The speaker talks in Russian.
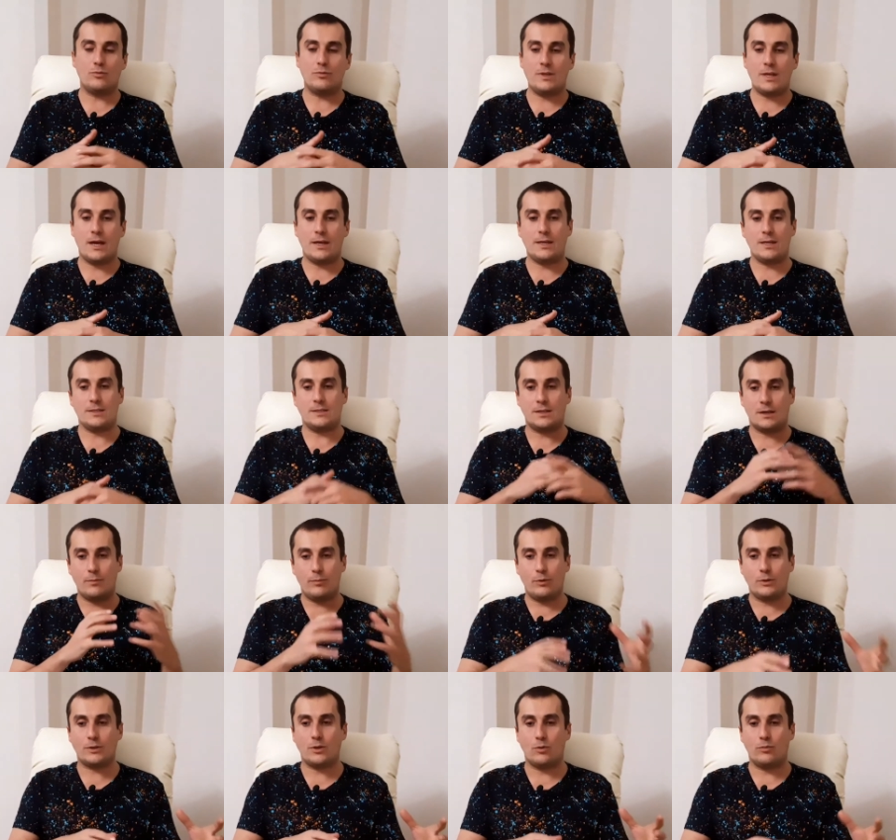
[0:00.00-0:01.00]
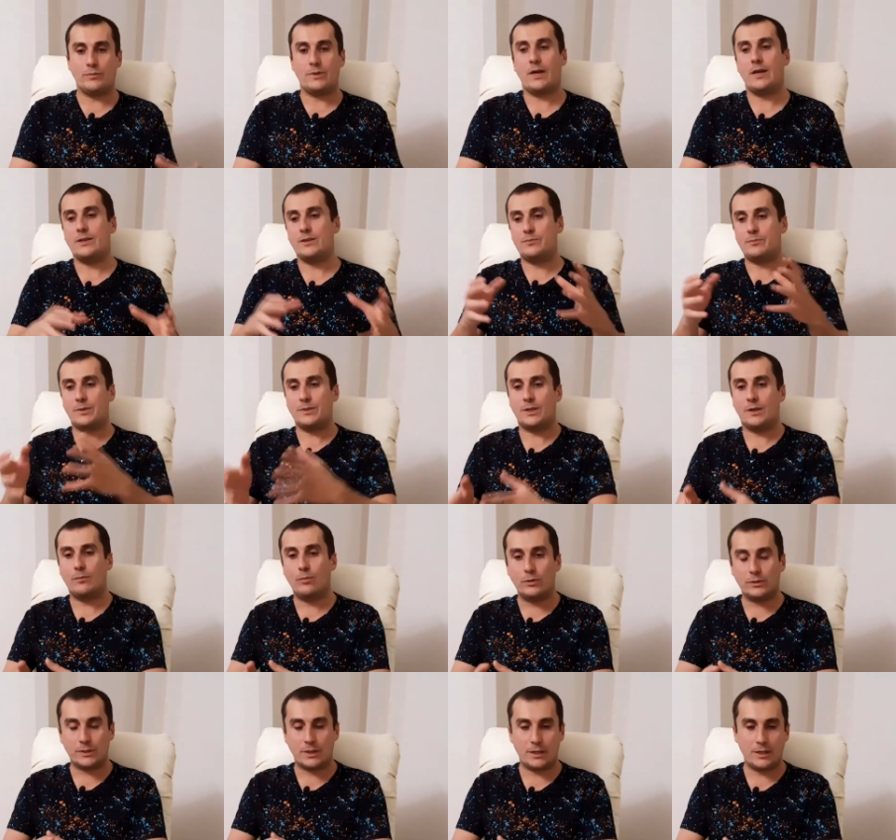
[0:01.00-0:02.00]
У меня есть работа, у меня есть
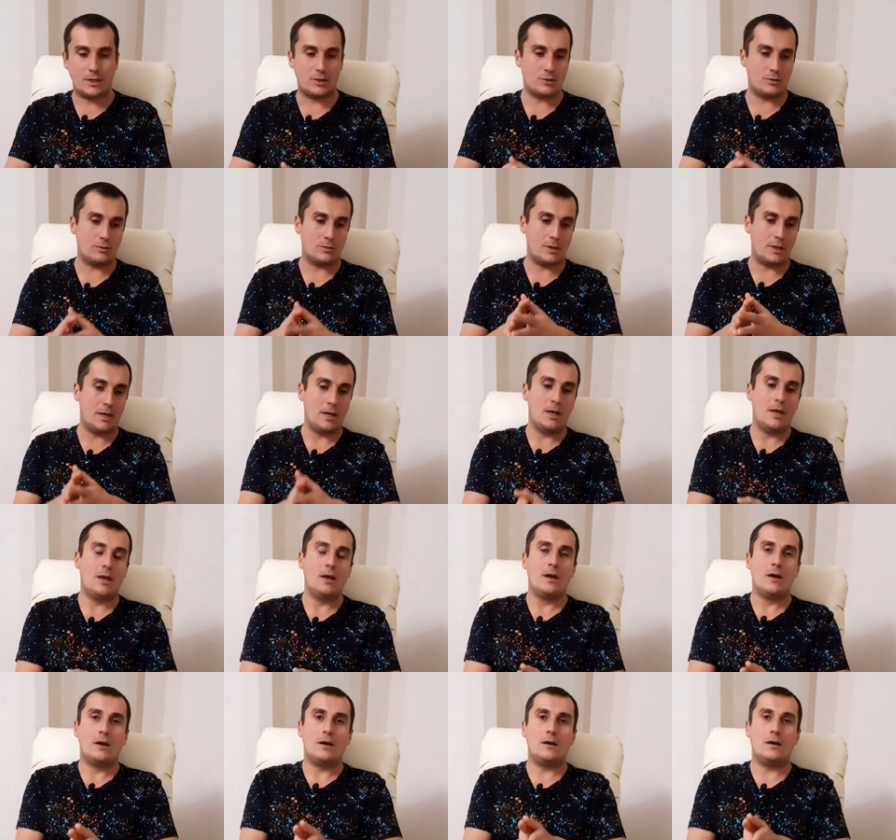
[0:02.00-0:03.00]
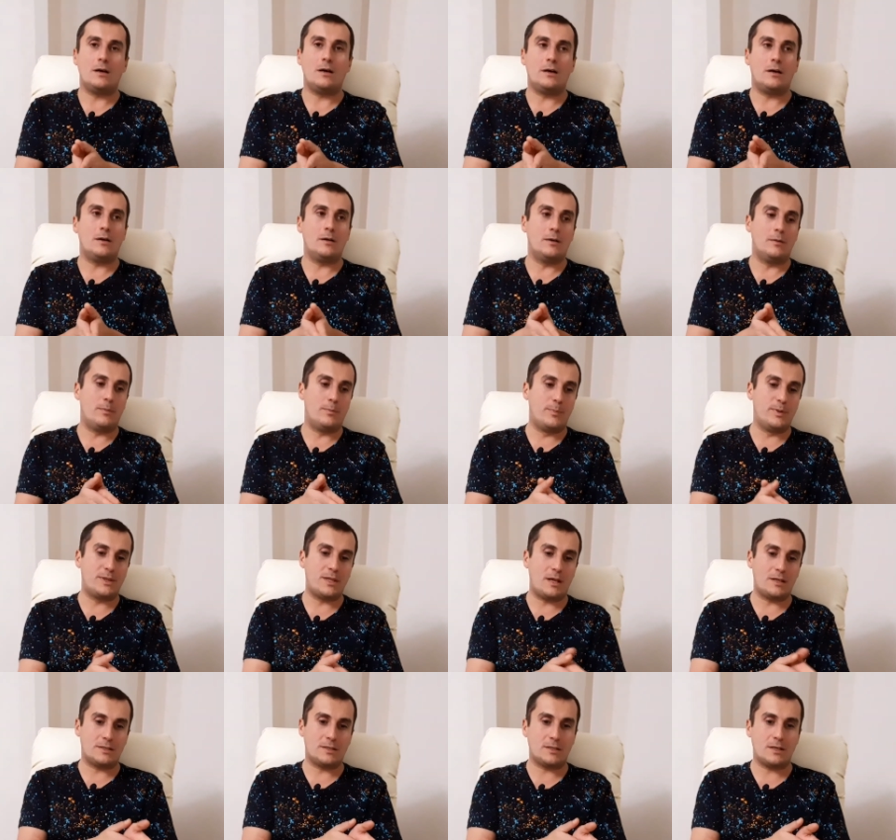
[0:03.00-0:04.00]
подработка, я что-то э,
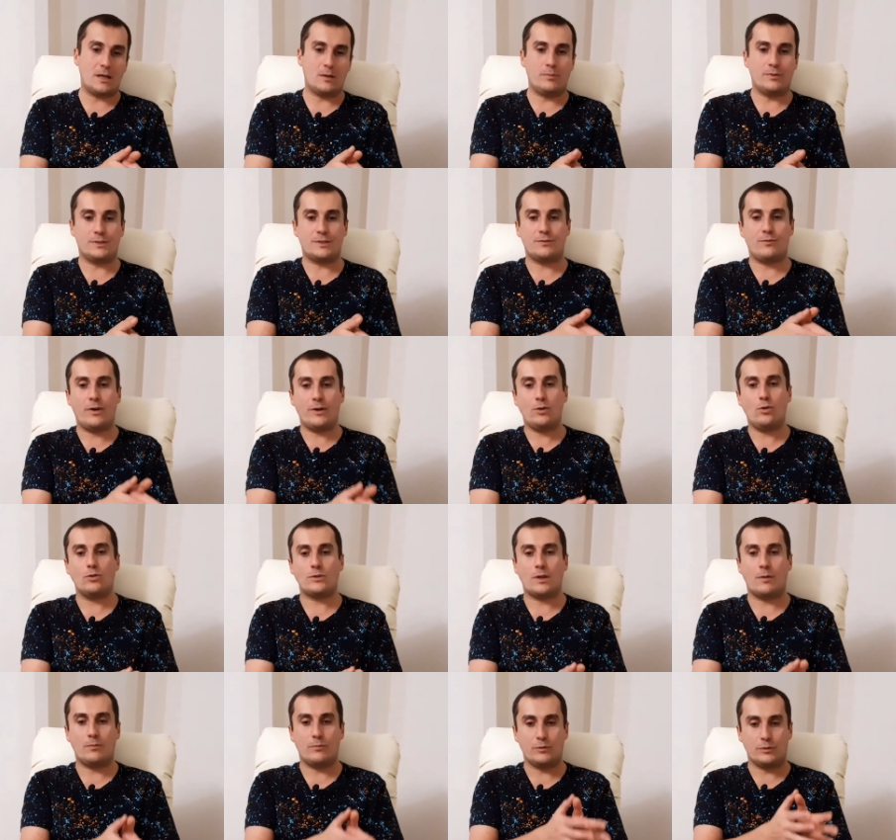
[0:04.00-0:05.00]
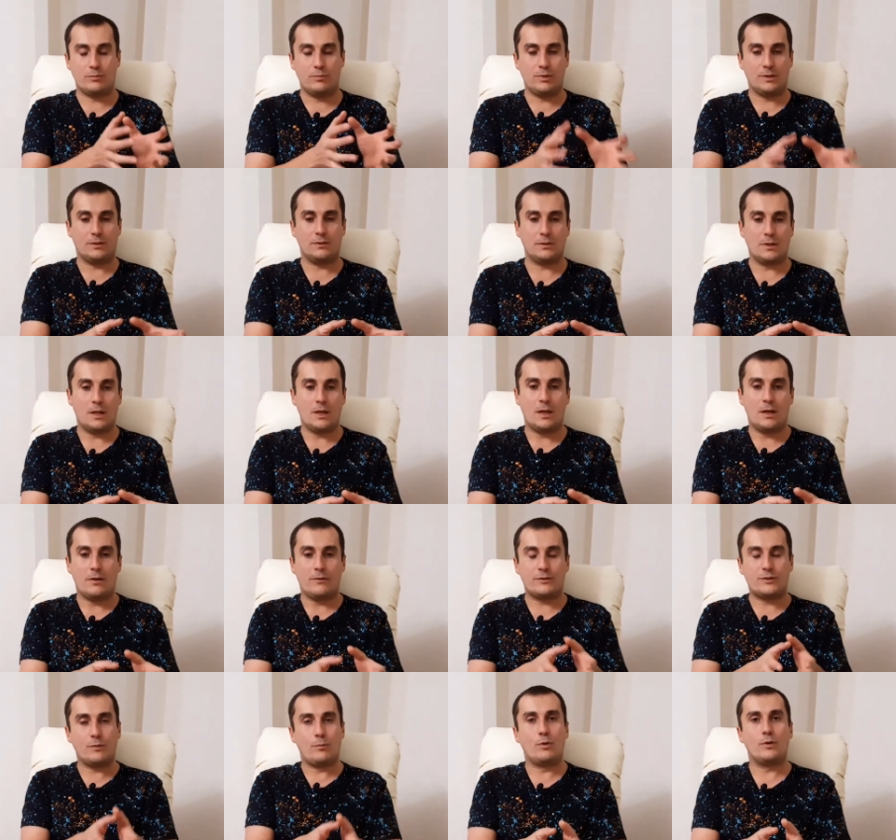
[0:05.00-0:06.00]
пытался как бы свое, там вот был
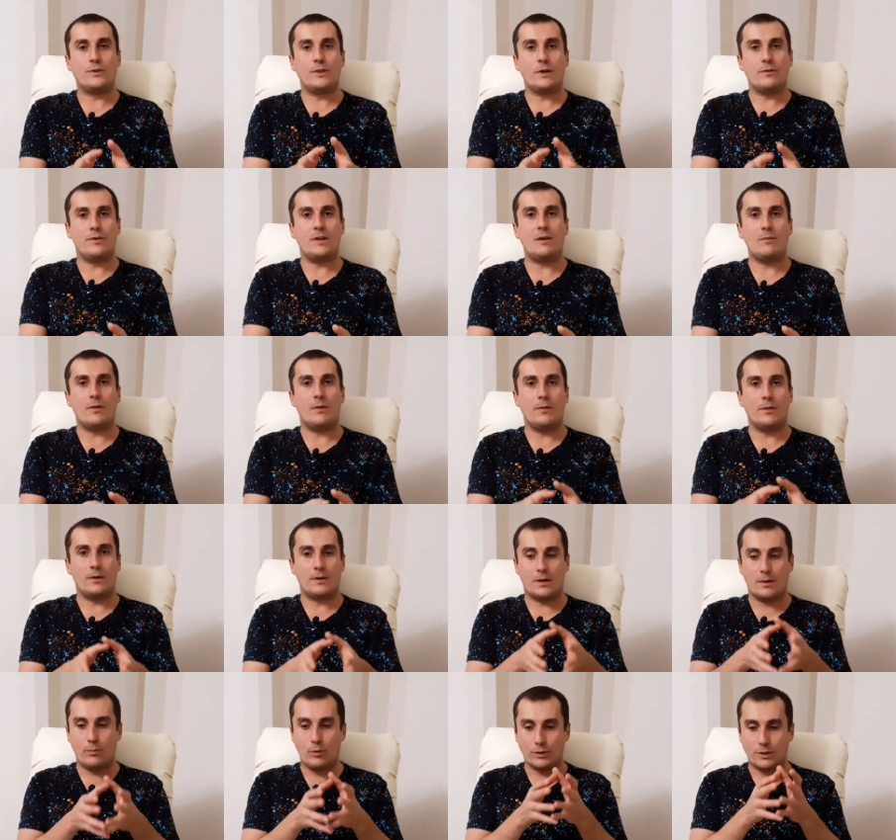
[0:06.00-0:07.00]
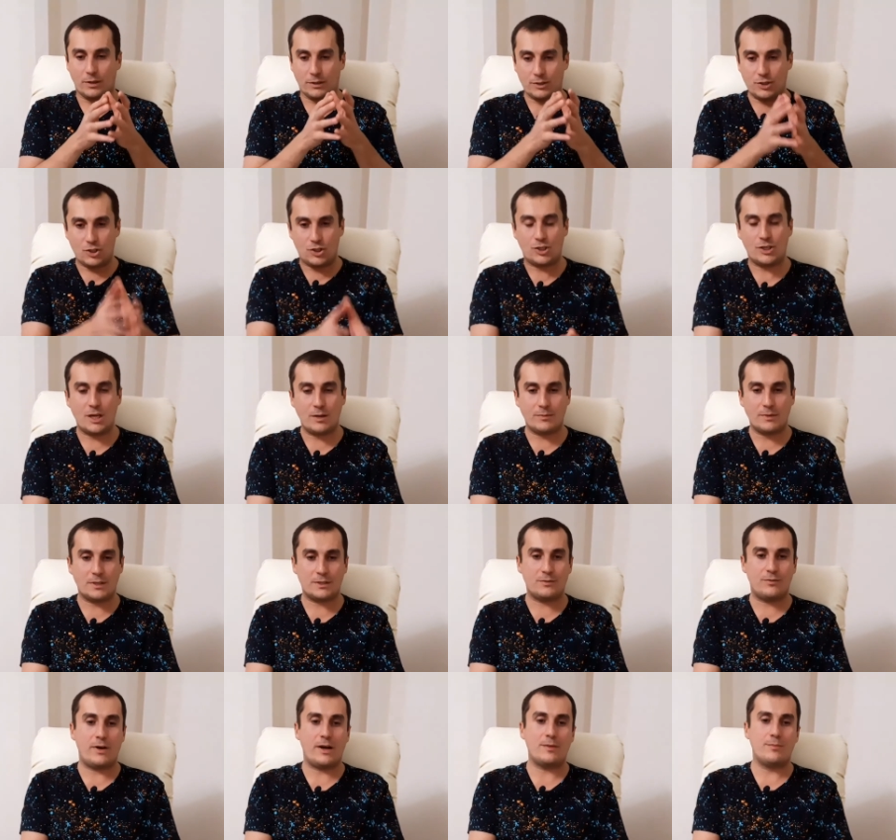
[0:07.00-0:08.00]
в свободное время работал диджеем на
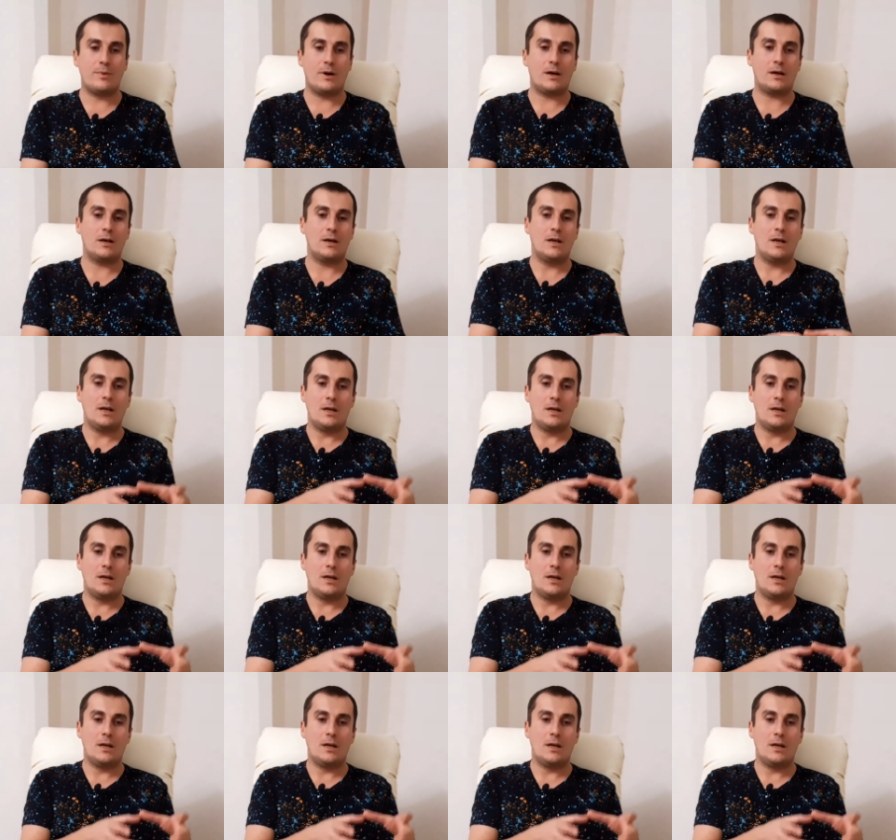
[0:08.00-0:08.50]
свадьбах,